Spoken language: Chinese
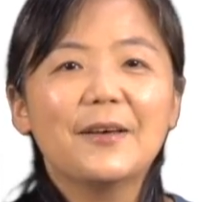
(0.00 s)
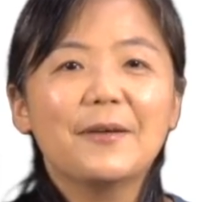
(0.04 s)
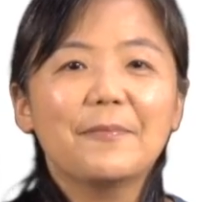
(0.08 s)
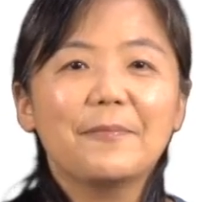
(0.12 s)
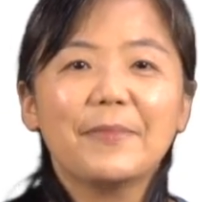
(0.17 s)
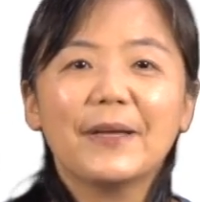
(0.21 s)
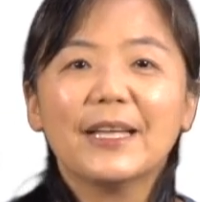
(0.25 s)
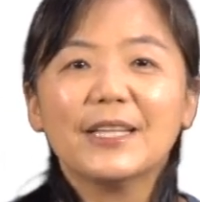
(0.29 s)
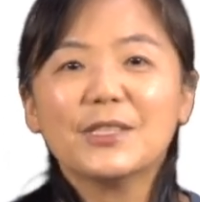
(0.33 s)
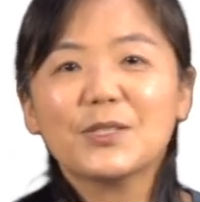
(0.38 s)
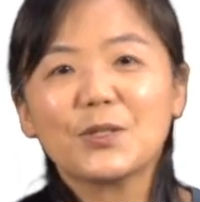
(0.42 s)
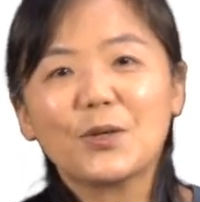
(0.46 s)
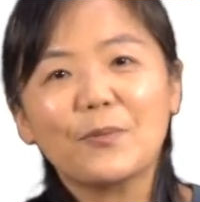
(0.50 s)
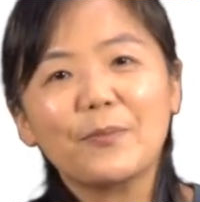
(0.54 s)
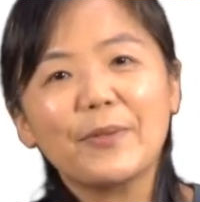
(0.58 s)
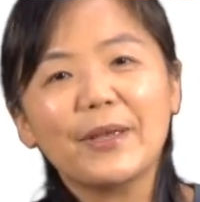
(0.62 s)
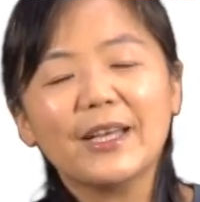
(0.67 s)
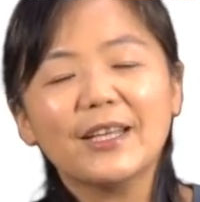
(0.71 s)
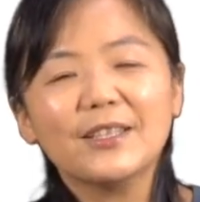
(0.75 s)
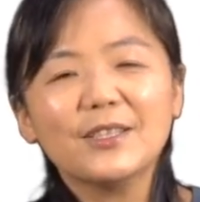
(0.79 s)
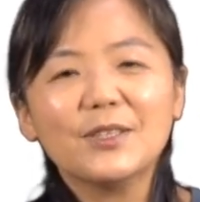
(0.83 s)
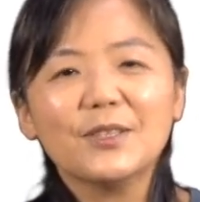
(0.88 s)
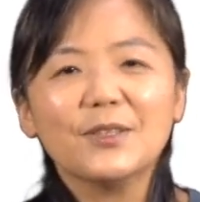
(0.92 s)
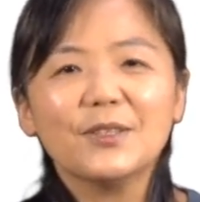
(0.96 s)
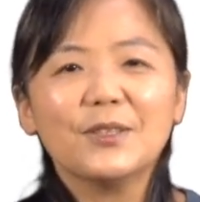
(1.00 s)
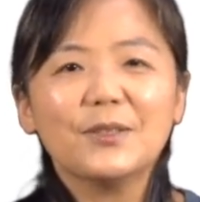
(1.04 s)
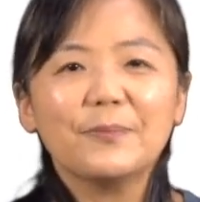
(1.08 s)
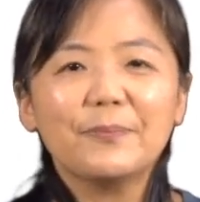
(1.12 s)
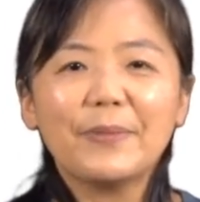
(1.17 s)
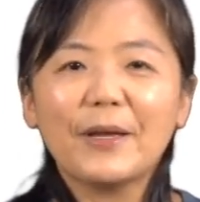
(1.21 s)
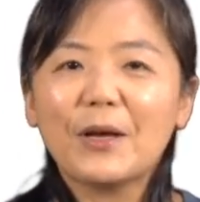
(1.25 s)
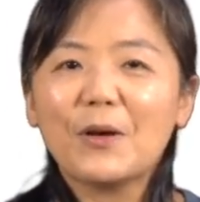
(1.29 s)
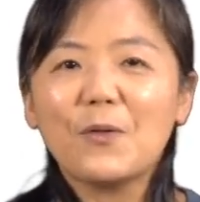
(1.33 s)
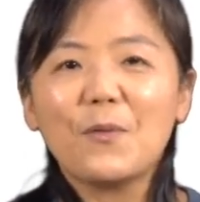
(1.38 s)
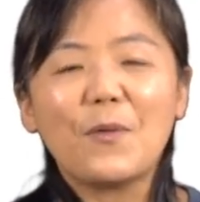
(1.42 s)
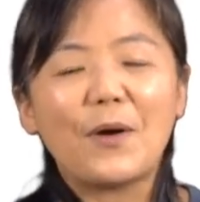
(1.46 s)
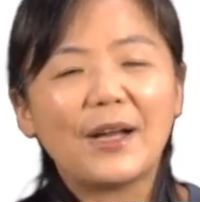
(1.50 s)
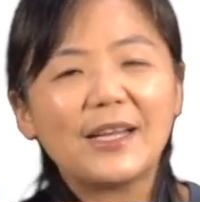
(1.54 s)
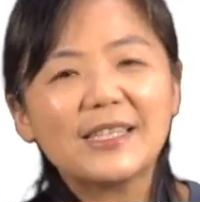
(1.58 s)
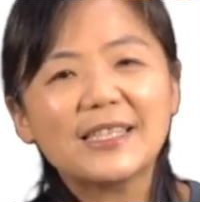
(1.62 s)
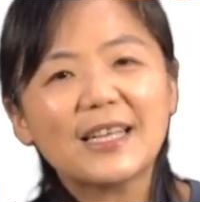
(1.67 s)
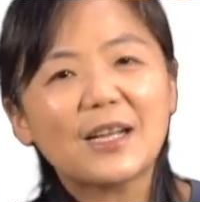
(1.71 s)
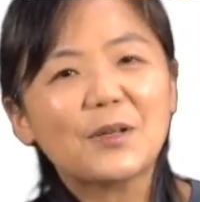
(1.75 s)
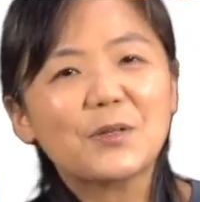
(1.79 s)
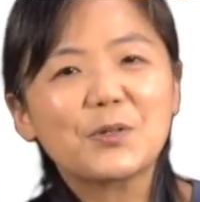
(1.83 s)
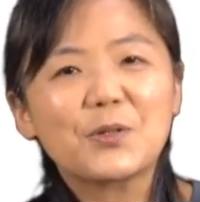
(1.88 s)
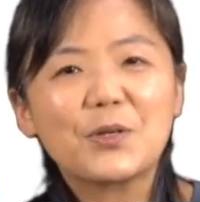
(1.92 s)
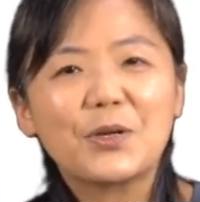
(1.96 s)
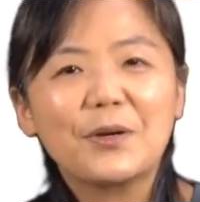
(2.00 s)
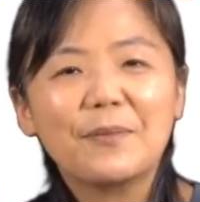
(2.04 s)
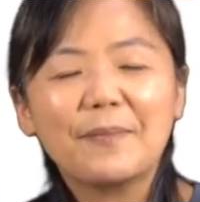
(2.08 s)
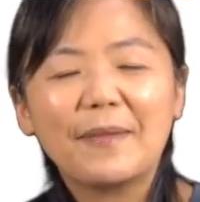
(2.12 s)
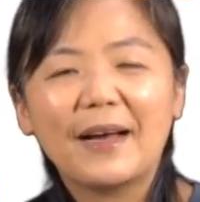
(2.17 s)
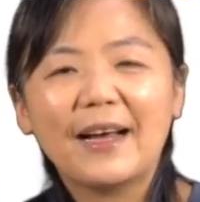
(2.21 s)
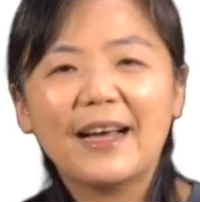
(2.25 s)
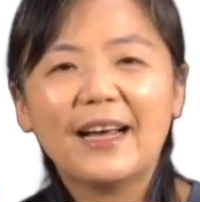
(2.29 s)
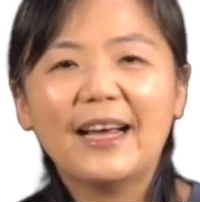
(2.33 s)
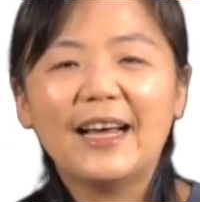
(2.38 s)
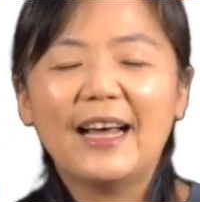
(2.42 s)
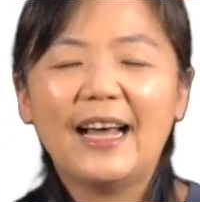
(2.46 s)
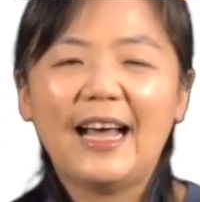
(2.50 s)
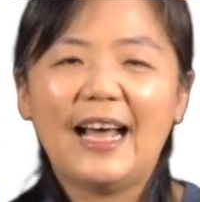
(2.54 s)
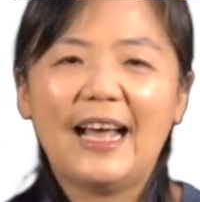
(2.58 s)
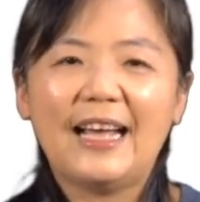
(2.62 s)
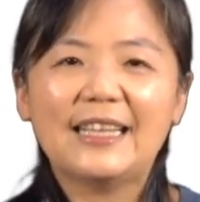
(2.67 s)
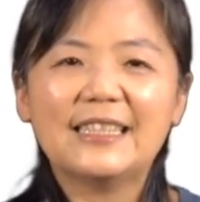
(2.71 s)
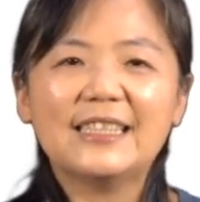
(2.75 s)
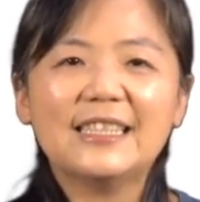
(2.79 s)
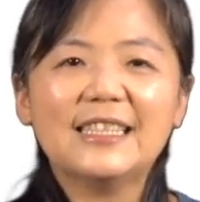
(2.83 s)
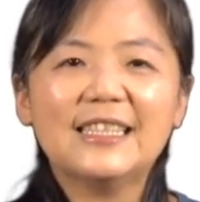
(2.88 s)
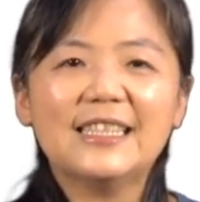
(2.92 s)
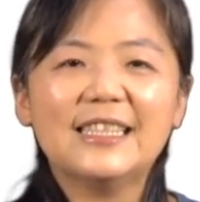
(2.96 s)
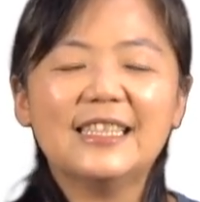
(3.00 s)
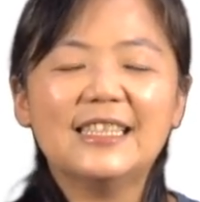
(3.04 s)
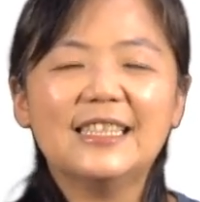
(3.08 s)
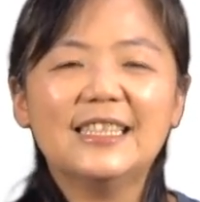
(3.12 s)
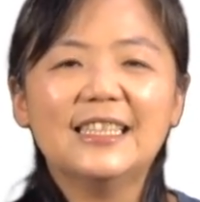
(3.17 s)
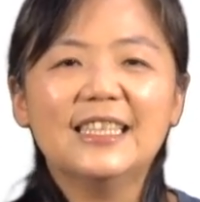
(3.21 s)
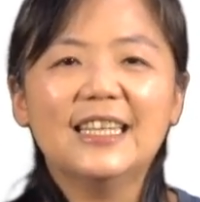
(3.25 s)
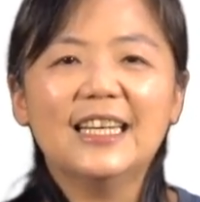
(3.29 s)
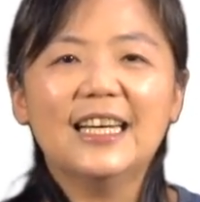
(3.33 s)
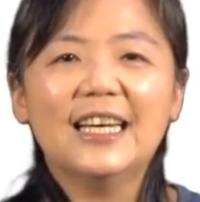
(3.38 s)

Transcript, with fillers: 边走边边玩上学吗？还是？